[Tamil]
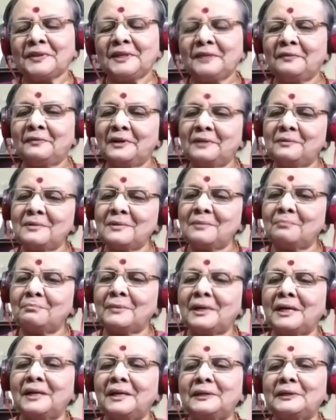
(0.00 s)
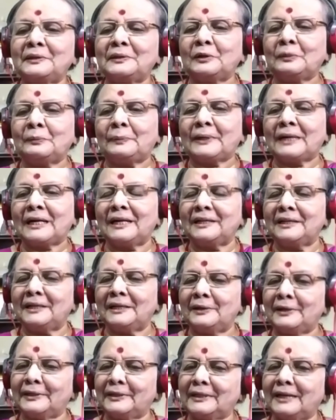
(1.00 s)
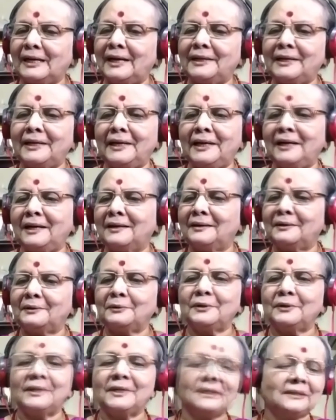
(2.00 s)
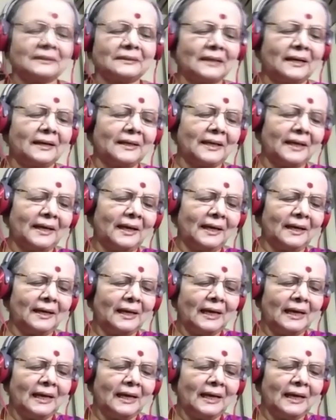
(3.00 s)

இவரும் அம்மேன்னு கூப்பிடுறார் என்னோட தாயே அருயிர் தாயே